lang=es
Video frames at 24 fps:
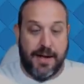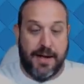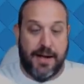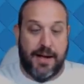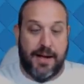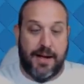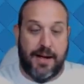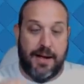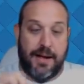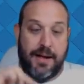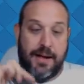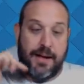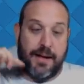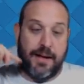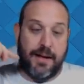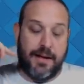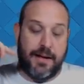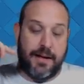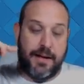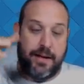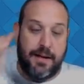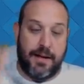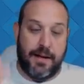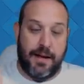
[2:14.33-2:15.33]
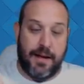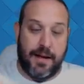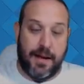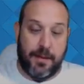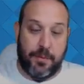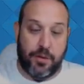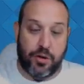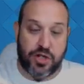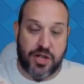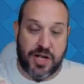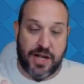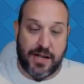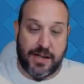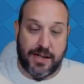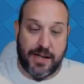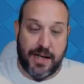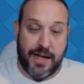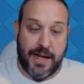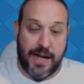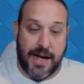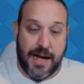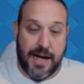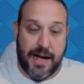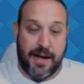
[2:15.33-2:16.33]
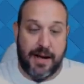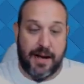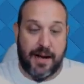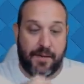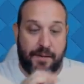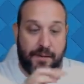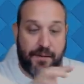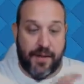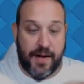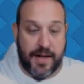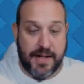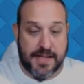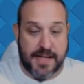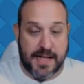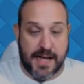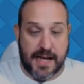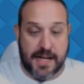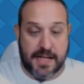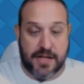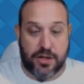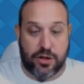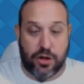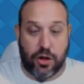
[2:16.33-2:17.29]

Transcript: la mosquetera, las flechas,